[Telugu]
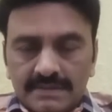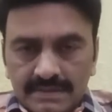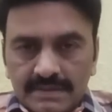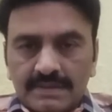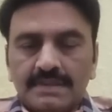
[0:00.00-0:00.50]

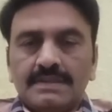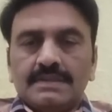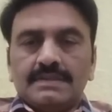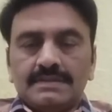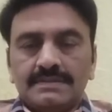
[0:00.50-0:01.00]
ఈ
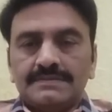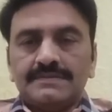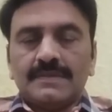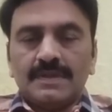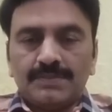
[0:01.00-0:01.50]

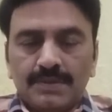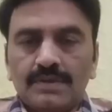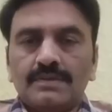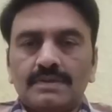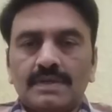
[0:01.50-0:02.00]
ఎప్పుడో
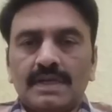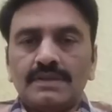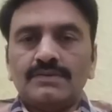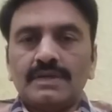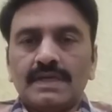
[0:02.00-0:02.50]
ఐదు
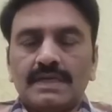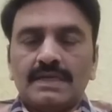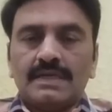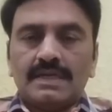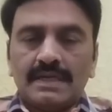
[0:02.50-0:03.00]
వేల
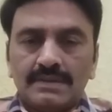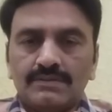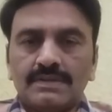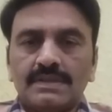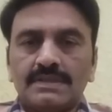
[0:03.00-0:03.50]
ఐదు
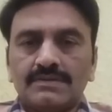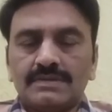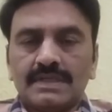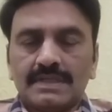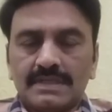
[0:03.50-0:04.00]
వందల సంవత్సరాల
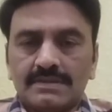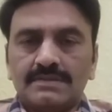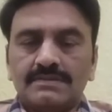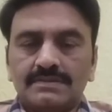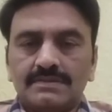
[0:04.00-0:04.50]
క్రితం
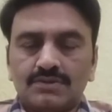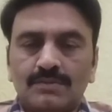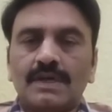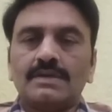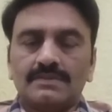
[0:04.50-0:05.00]

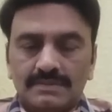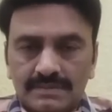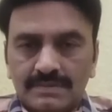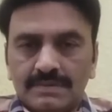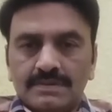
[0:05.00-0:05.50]
సుమారు
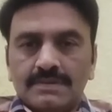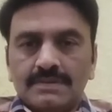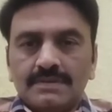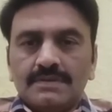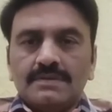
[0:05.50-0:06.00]

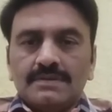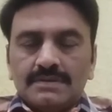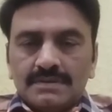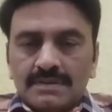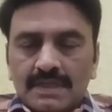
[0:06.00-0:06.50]

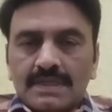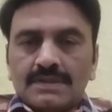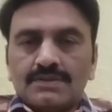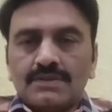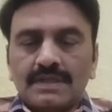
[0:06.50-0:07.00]

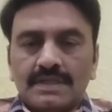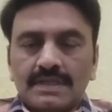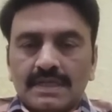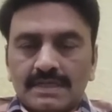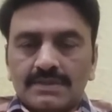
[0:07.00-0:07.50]
నరకాసురుడు అనే
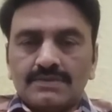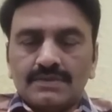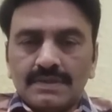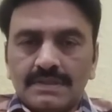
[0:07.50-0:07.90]
రాక్షసుణ్ణి